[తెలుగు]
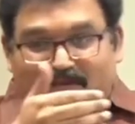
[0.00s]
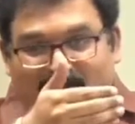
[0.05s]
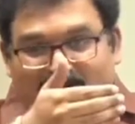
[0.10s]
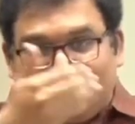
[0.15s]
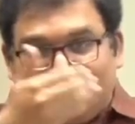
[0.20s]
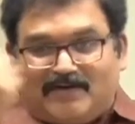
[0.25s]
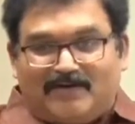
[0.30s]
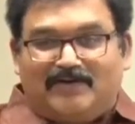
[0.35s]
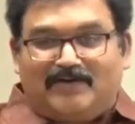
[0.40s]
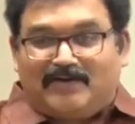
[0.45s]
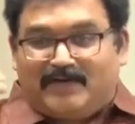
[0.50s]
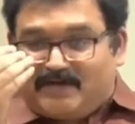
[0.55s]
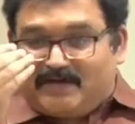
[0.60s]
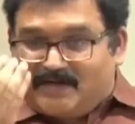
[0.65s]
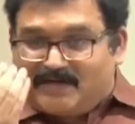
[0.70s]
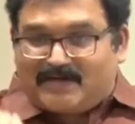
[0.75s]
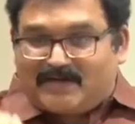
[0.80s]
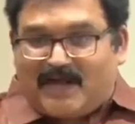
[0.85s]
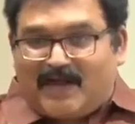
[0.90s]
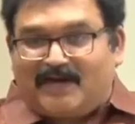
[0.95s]
మీరు ఇటు ఇటు
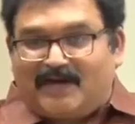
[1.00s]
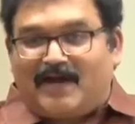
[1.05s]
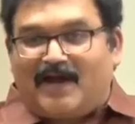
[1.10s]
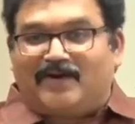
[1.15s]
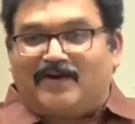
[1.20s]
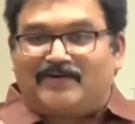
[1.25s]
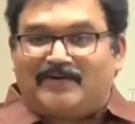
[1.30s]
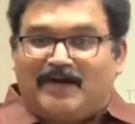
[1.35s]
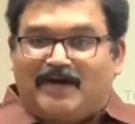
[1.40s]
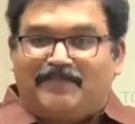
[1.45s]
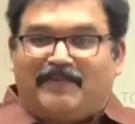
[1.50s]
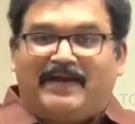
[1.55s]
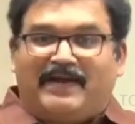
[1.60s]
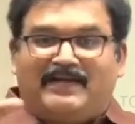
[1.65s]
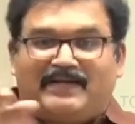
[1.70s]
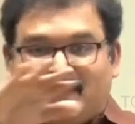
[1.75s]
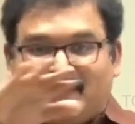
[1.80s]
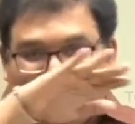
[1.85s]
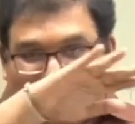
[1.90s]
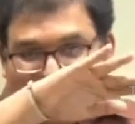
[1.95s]
ఇట్రా అని కాకుండా అటు
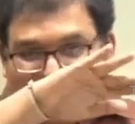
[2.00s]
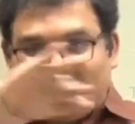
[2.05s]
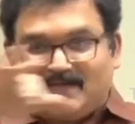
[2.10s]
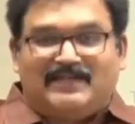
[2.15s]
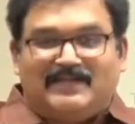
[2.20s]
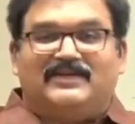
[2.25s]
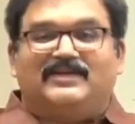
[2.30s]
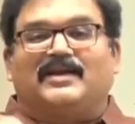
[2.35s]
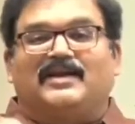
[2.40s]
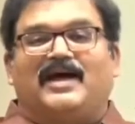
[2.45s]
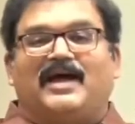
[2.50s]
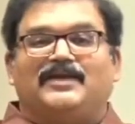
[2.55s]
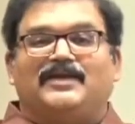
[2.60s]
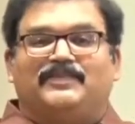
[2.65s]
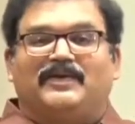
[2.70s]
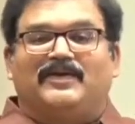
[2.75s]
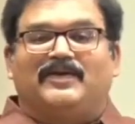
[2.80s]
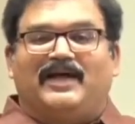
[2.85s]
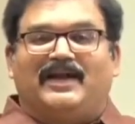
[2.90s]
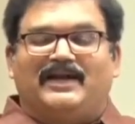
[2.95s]
బయటికి వెళ్ళి ఇటు ఇట్రా అని
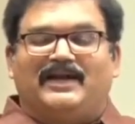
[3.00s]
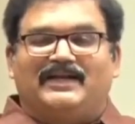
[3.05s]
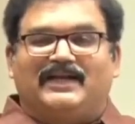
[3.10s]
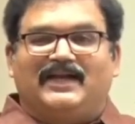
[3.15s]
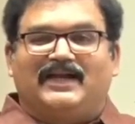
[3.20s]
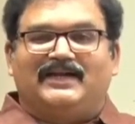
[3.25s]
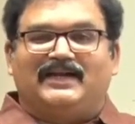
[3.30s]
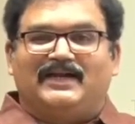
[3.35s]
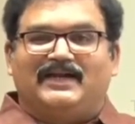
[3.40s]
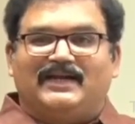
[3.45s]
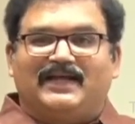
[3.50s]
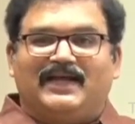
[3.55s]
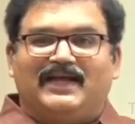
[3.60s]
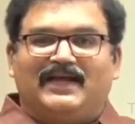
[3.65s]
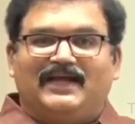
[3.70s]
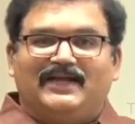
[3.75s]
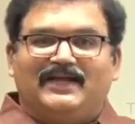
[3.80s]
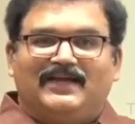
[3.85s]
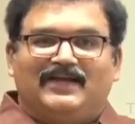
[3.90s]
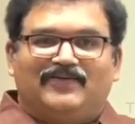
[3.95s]
పిలవాలంటే ఏంటంటే
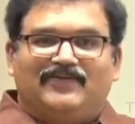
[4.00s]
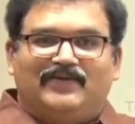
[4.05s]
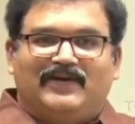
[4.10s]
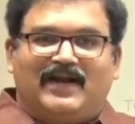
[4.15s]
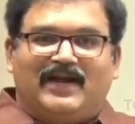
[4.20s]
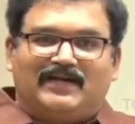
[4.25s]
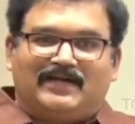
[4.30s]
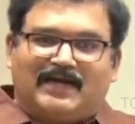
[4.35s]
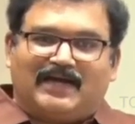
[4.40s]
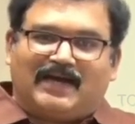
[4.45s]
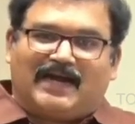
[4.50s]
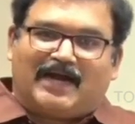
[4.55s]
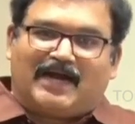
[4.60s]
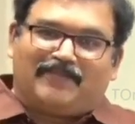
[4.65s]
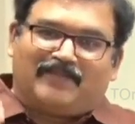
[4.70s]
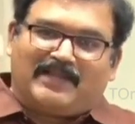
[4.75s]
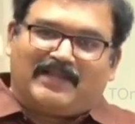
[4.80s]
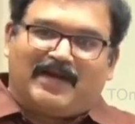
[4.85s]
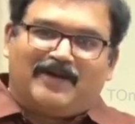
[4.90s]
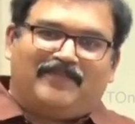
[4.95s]
వీడంట
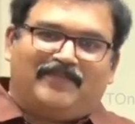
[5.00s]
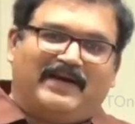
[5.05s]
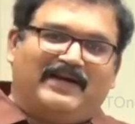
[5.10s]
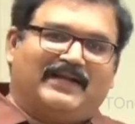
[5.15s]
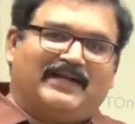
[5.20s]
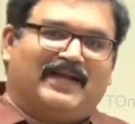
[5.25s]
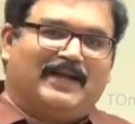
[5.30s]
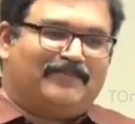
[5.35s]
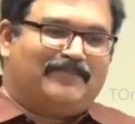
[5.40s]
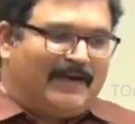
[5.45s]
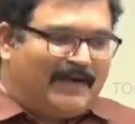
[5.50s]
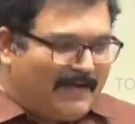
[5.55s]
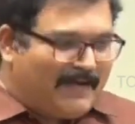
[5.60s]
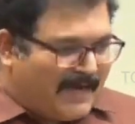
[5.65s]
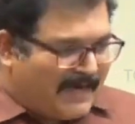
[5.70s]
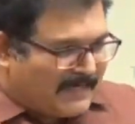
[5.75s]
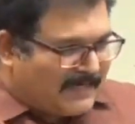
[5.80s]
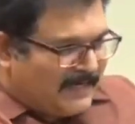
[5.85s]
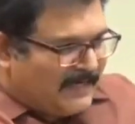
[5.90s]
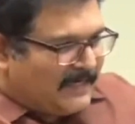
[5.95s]
గడప దాటి బయటికి వెళ్ళి మళ్ళీ
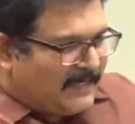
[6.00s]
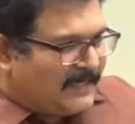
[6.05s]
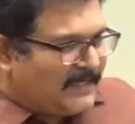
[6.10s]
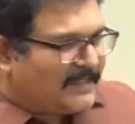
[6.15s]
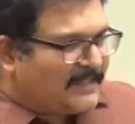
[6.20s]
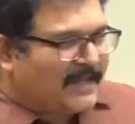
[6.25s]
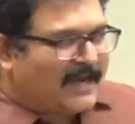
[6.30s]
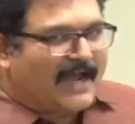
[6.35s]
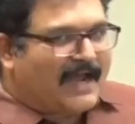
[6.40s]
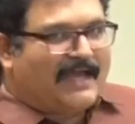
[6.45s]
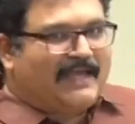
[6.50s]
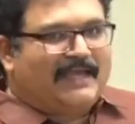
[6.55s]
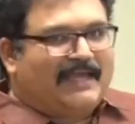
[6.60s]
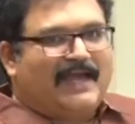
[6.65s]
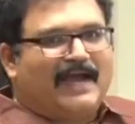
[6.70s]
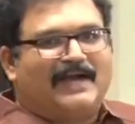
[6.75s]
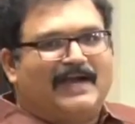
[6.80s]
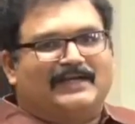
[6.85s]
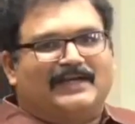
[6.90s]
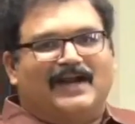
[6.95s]
అటు వెళ్ళి ఇటు ఇద్దరు
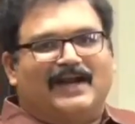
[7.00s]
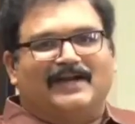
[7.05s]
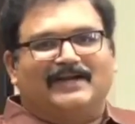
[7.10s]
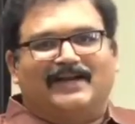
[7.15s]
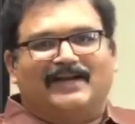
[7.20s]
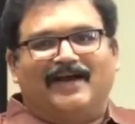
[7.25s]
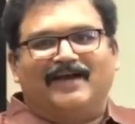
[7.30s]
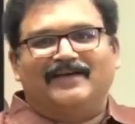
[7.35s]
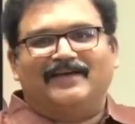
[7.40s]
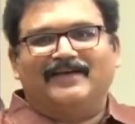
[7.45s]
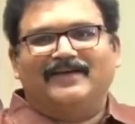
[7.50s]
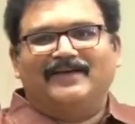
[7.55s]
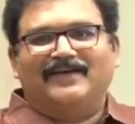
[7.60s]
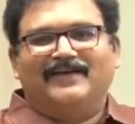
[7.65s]
ఆయే అంటాడంట